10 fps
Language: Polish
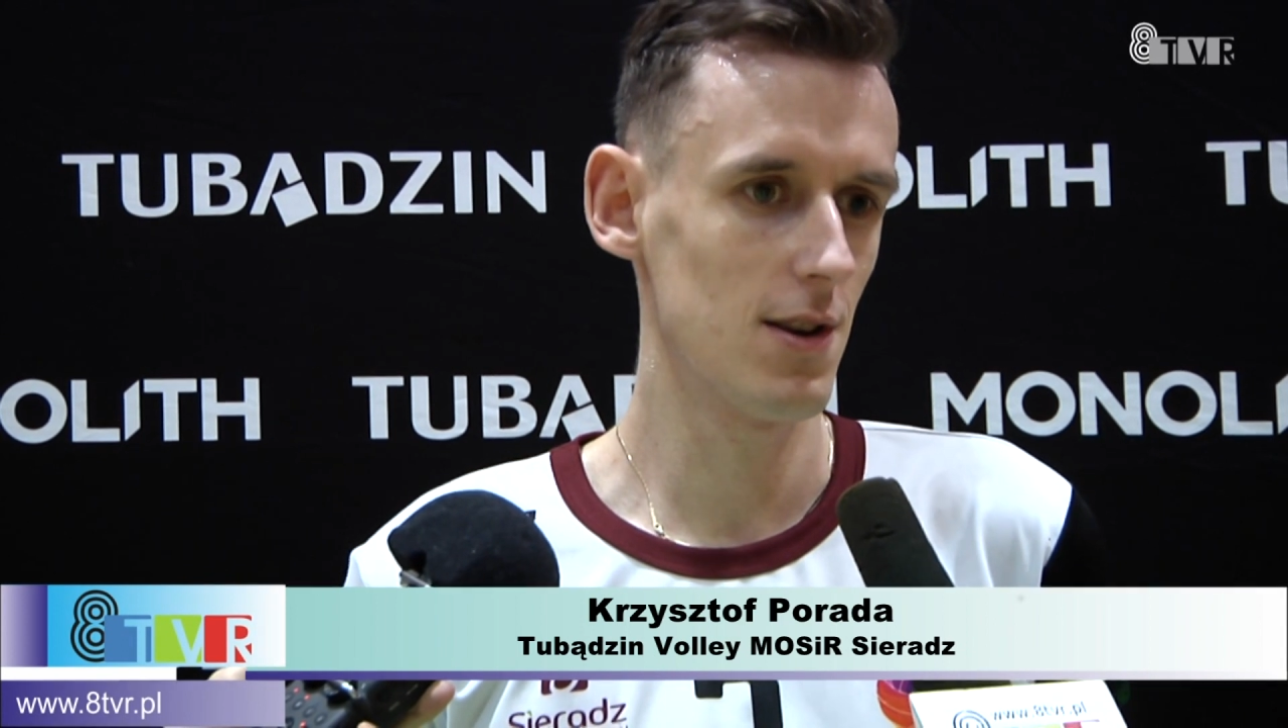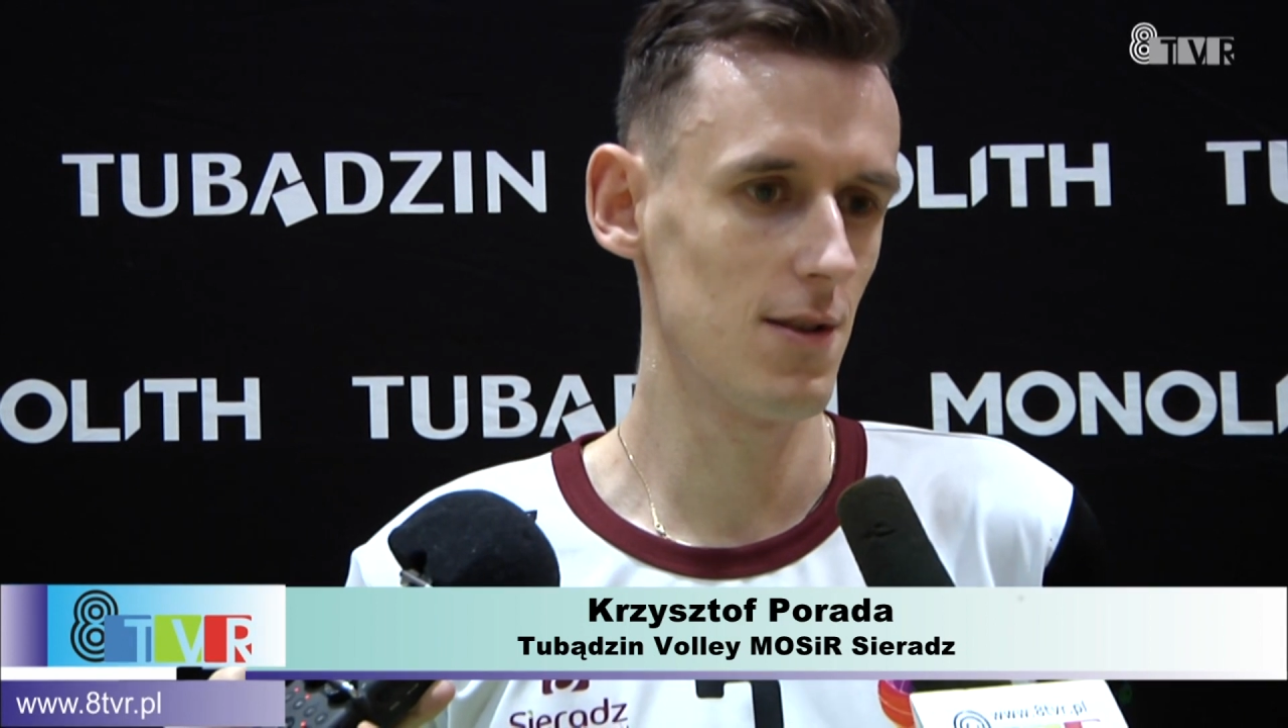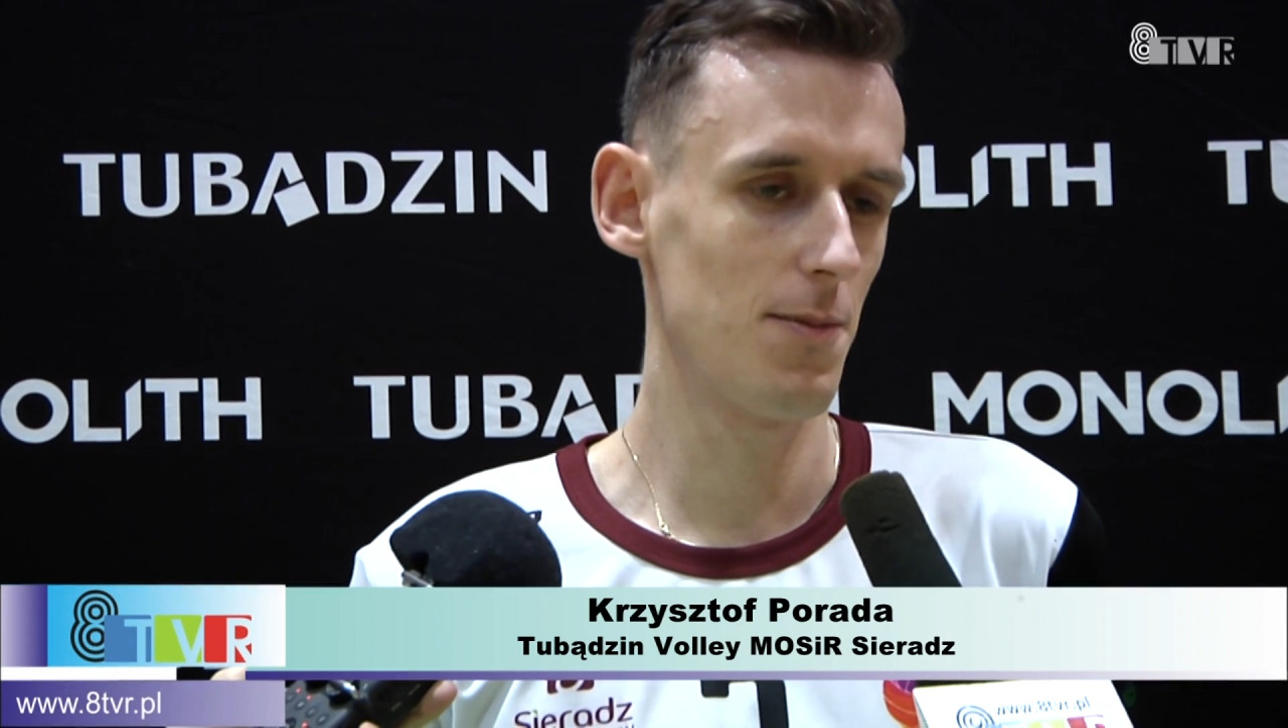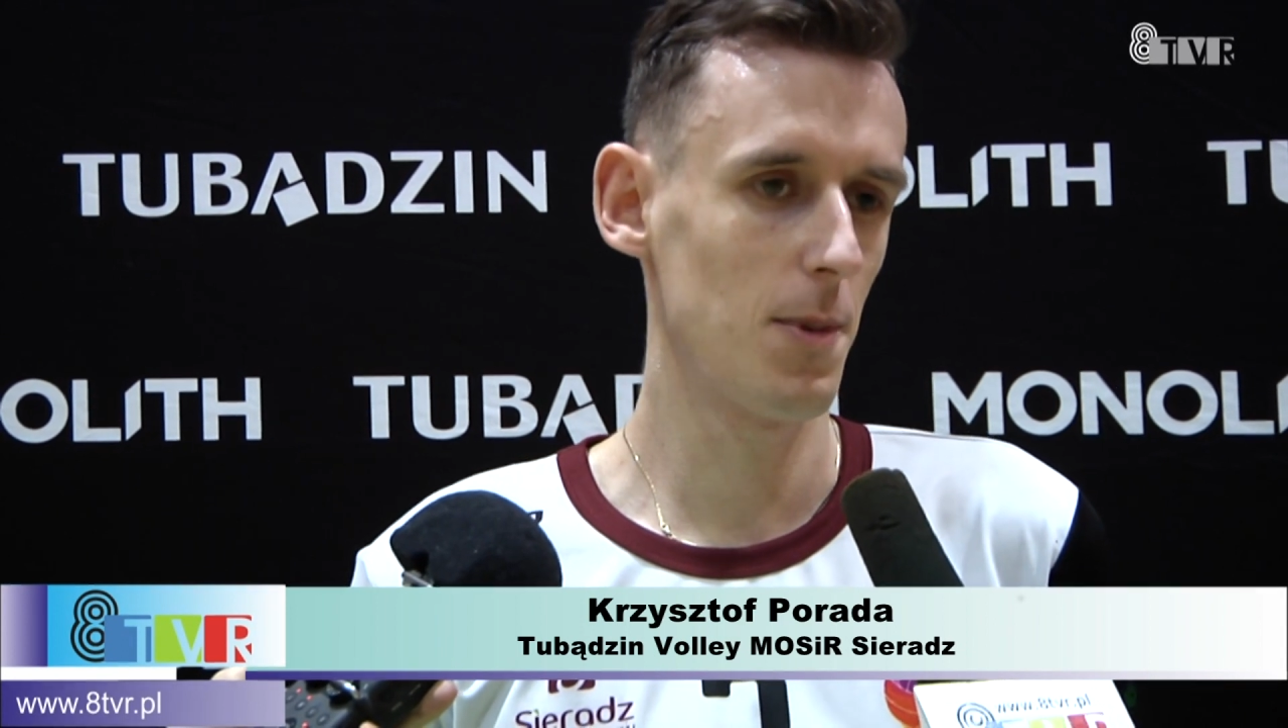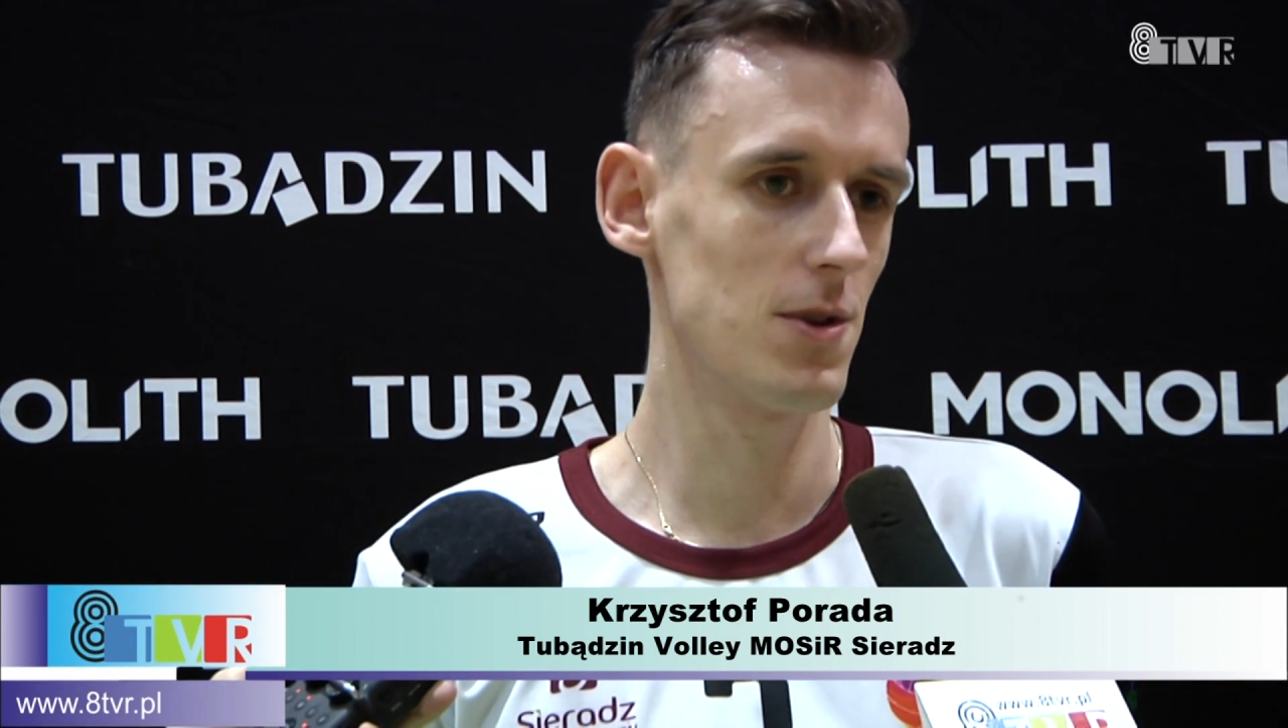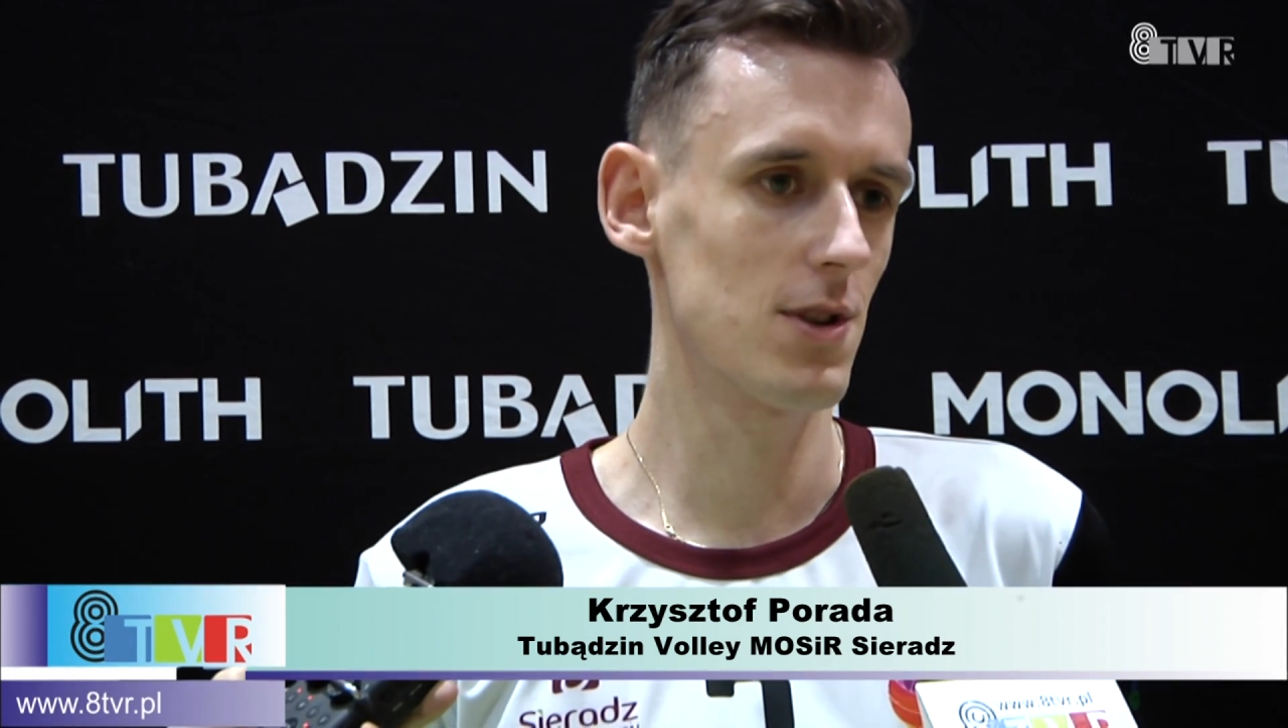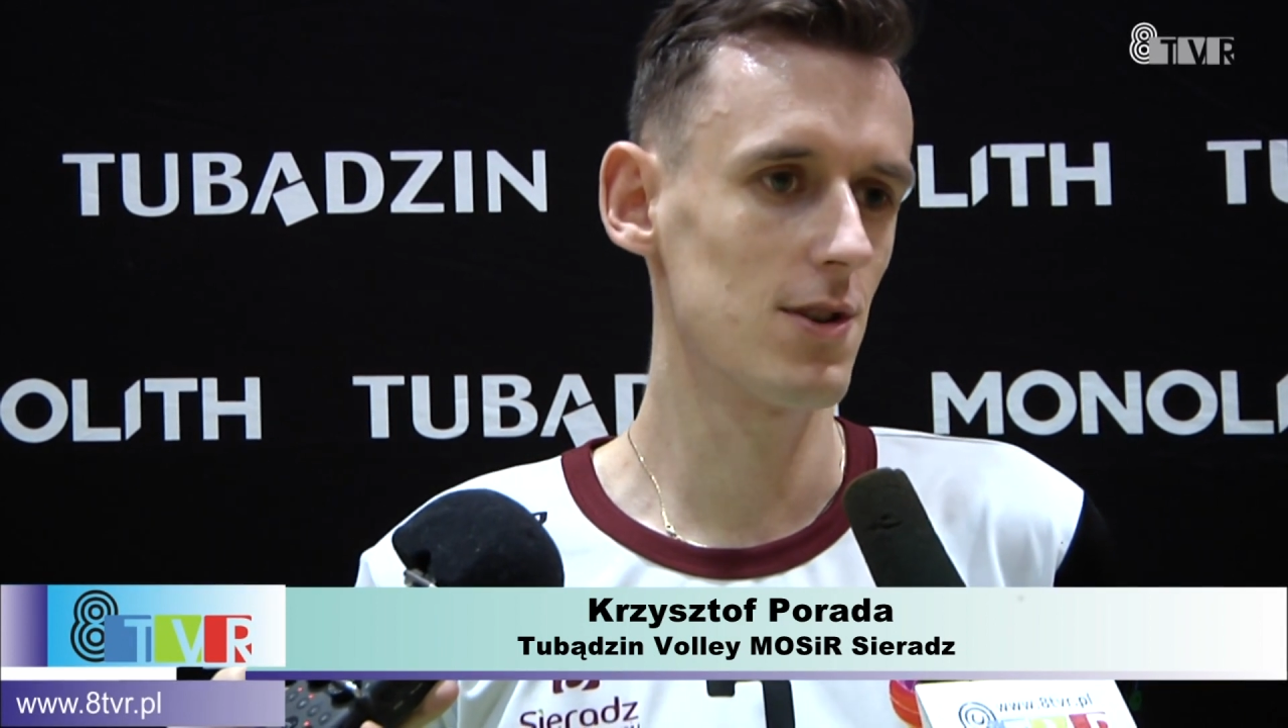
e, w pełni